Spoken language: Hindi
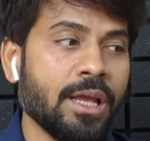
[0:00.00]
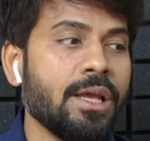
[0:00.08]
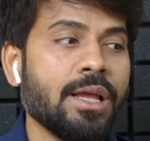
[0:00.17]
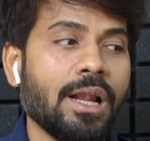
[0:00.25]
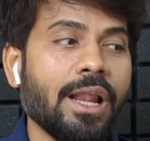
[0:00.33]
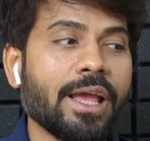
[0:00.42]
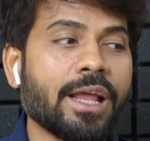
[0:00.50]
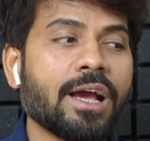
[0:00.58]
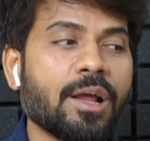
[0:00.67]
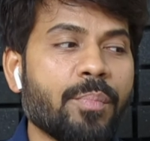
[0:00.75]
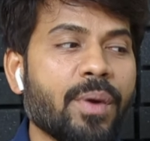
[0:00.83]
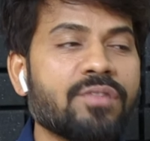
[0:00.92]
लेकिन अगर
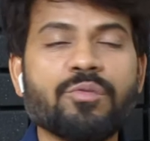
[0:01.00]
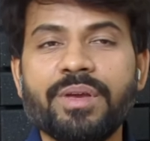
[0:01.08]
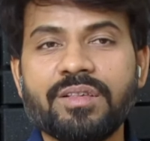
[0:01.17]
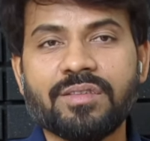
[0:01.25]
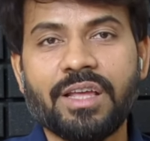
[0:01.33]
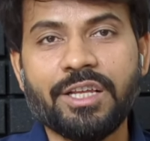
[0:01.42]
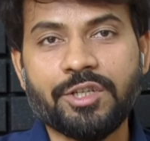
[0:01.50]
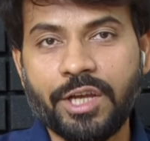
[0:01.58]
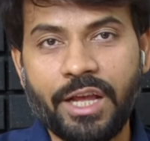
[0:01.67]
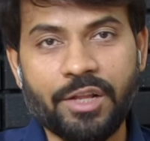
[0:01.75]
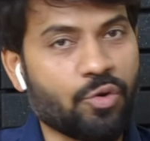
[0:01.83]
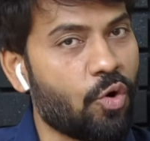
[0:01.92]
520 के नीचे
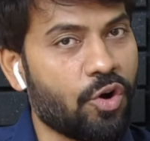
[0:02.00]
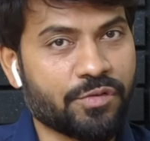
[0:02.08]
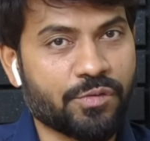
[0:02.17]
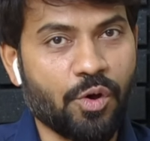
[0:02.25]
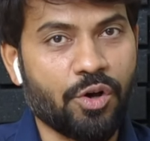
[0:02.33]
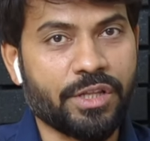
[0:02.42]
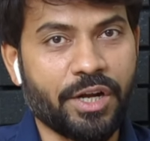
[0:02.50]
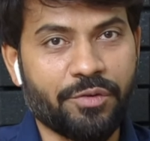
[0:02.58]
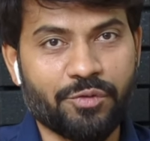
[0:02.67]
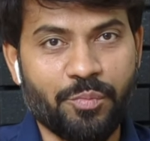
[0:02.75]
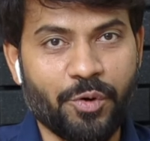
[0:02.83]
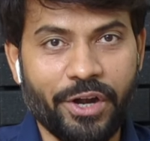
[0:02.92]
गया तो और 100 डेढ़ सौ
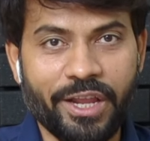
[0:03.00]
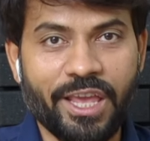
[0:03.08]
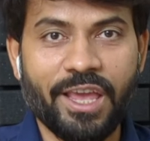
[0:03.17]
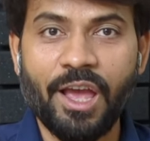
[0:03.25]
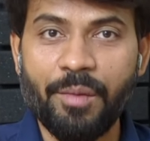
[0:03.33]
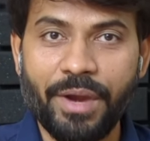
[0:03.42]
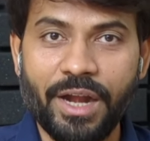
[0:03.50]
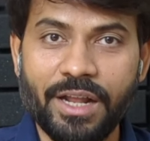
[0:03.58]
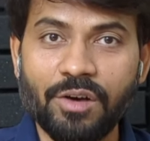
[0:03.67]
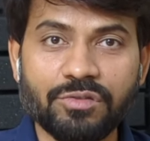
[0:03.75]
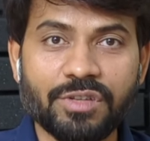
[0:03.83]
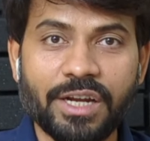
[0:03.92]
पॉइंट की हमें
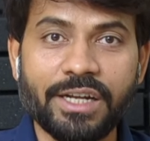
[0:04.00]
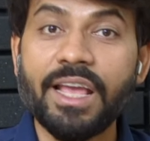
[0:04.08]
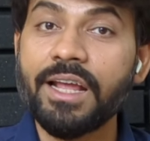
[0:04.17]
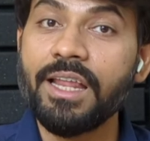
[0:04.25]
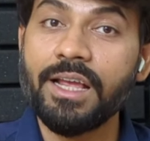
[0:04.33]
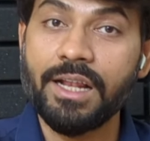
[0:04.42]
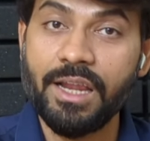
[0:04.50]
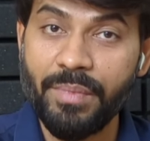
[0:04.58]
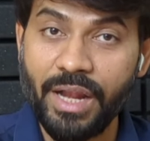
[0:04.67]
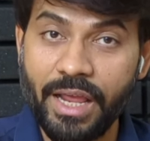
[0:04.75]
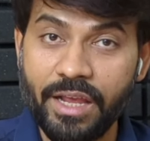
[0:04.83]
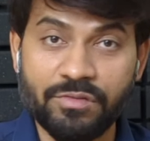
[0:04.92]
डाउन साइड देखने के
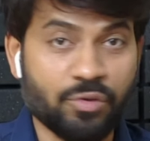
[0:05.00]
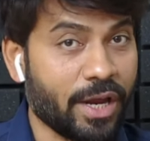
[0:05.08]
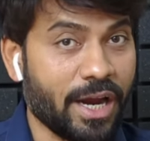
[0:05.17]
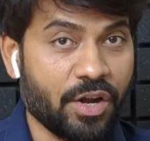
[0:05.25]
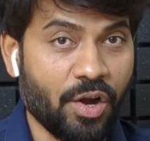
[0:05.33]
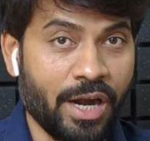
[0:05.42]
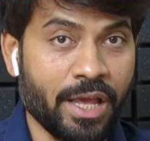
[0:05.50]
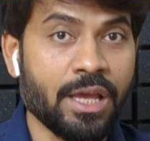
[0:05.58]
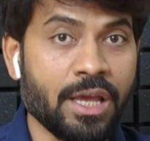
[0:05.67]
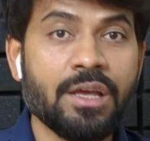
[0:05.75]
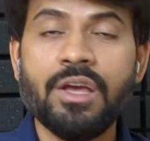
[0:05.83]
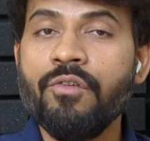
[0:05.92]
मिलेगी सो गेट रेडी
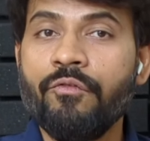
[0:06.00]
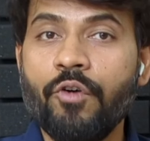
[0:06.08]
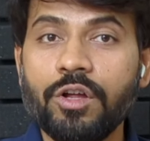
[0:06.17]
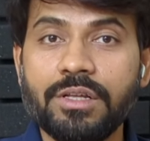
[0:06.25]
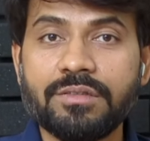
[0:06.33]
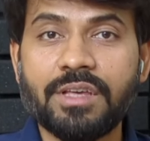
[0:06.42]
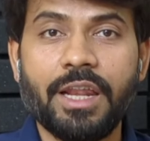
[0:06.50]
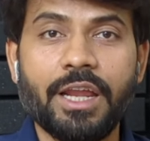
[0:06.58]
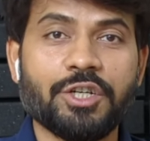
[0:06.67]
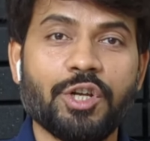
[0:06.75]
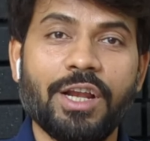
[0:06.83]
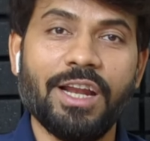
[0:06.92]
फॉर दिस
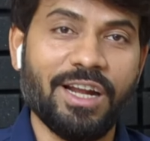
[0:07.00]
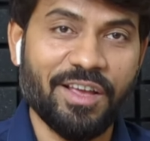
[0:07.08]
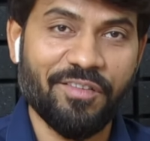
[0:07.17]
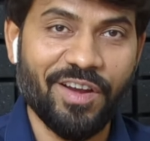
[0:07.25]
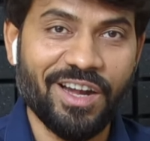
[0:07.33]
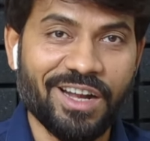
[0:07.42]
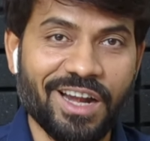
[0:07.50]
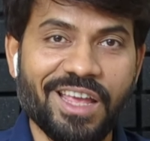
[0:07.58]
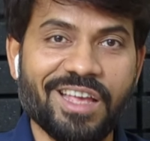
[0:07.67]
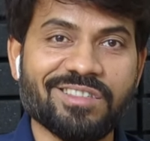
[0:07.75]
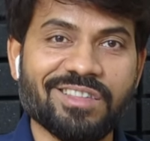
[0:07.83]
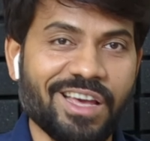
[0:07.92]
करेक्शन एंड डेफिनेटली
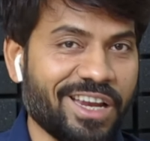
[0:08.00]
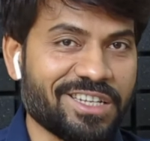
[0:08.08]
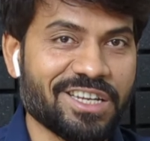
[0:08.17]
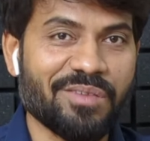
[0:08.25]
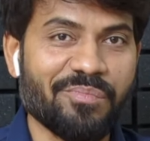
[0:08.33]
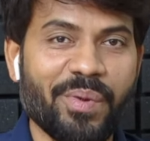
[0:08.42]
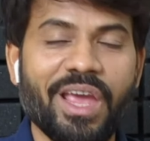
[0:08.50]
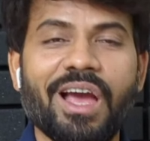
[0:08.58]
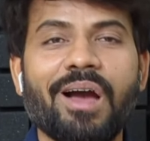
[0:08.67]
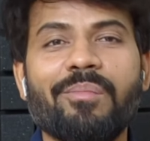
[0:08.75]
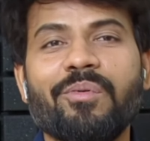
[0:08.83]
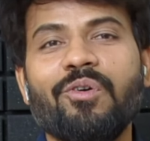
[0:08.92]
इस करेक्शन पे
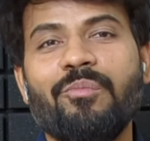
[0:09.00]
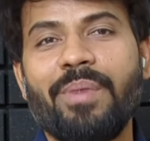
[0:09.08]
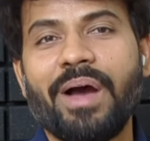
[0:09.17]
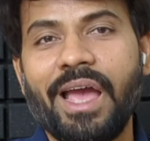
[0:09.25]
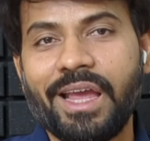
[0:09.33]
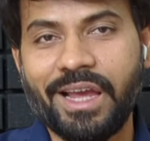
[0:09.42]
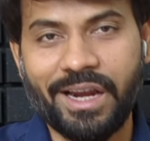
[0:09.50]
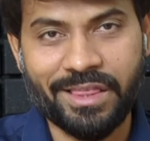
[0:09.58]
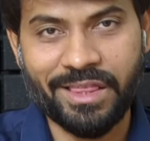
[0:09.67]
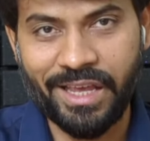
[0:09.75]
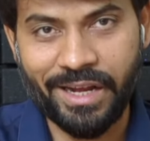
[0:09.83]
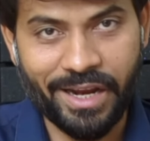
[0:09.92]
आपको बाय
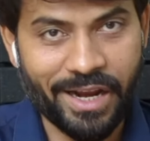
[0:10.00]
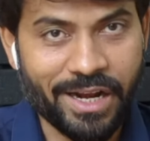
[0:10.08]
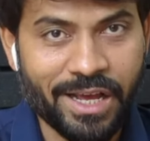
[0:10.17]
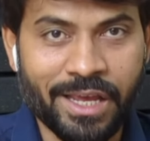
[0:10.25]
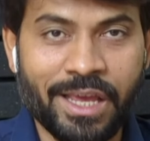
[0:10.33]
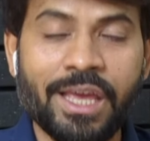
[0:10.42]
करते रहना है